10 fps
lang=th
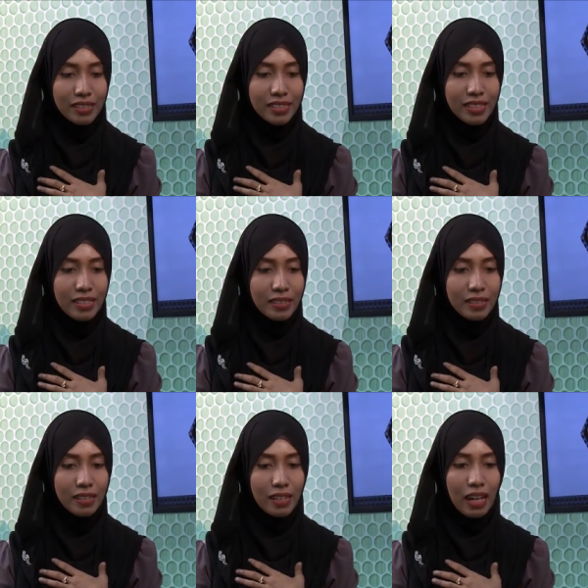เ๋ยวทีนี้
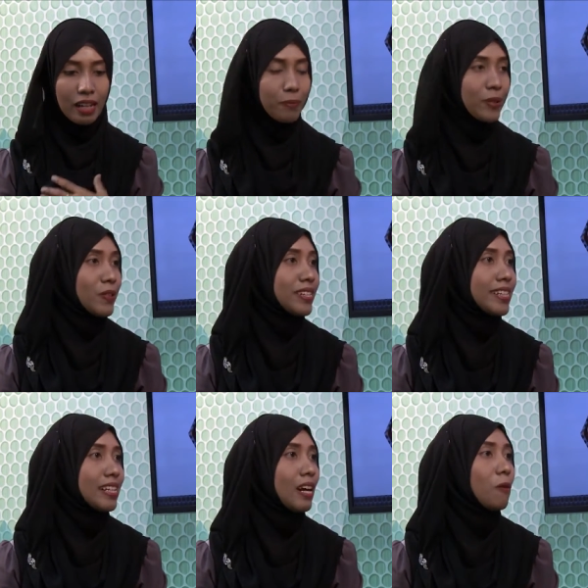หันไปดูอีก
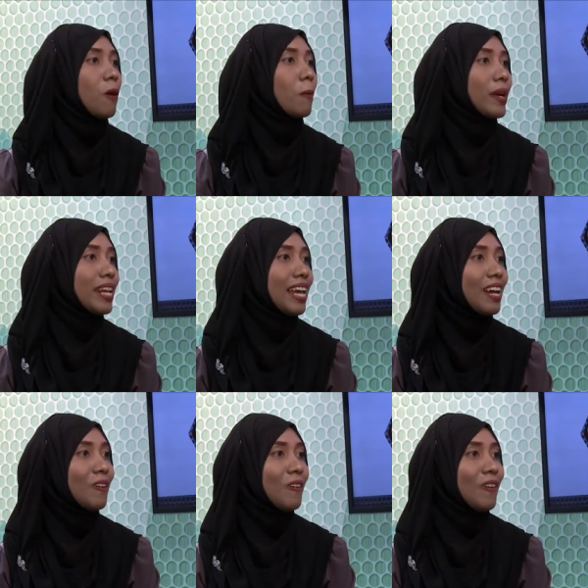ทีเอาเมาะไปแล้
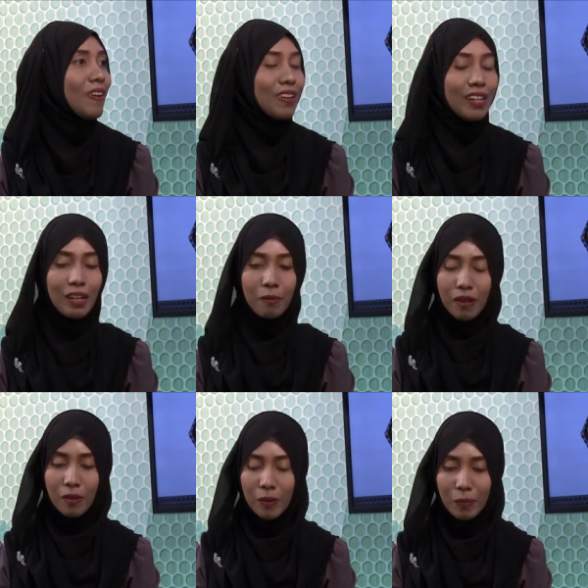ว ก็เลยเข้ามา
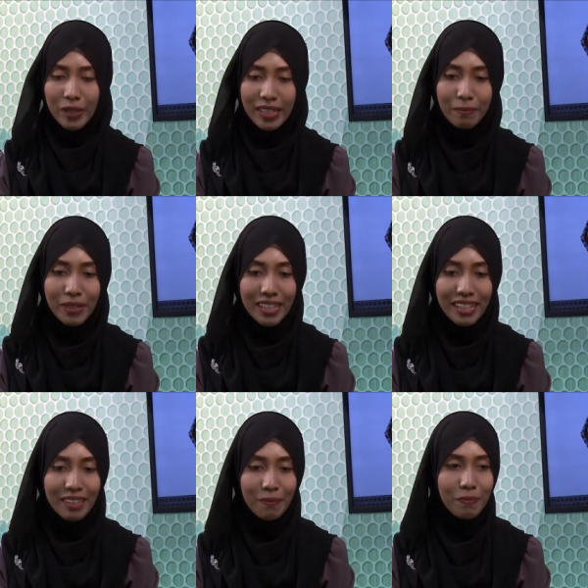โอ้ยพี่เมื่อ
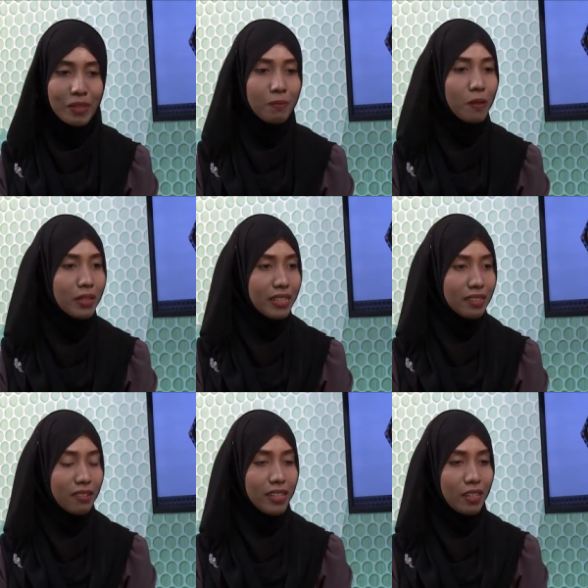กี้มีเมาะมาติด
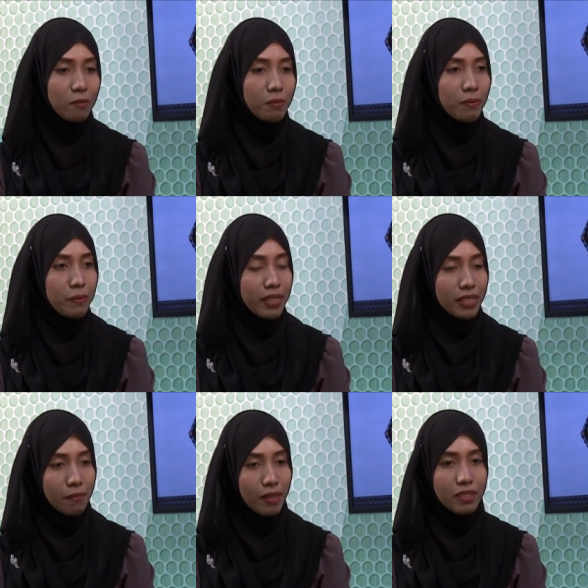ต่อที่เขาไม่มีบัตร
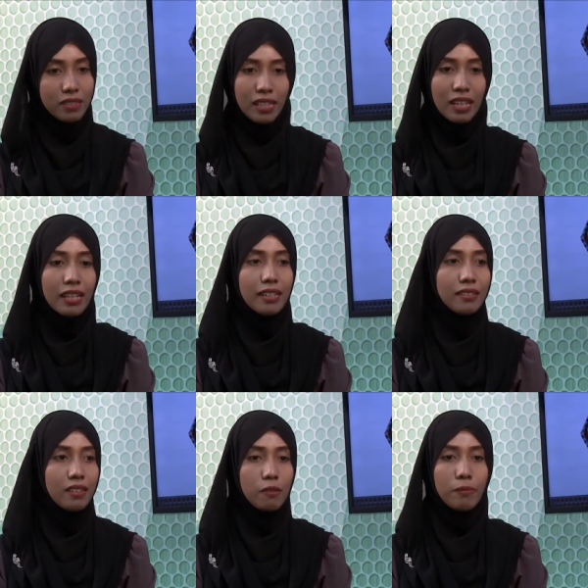ใช่ไหมใช่
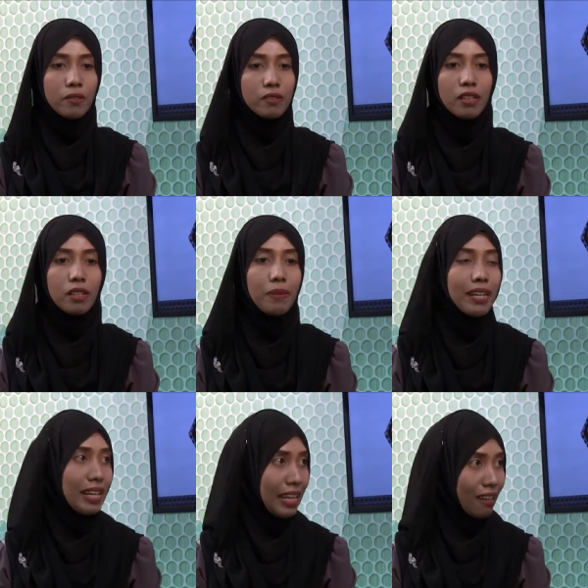แต่ว่าไม่รู้ตอนนี้ไป
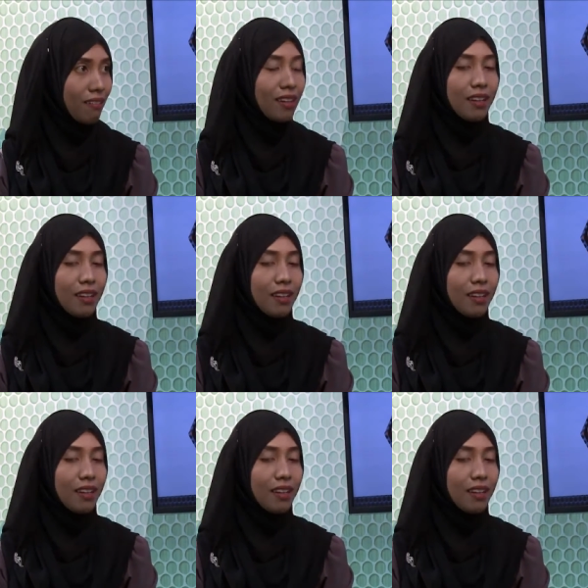ไหนแล้ว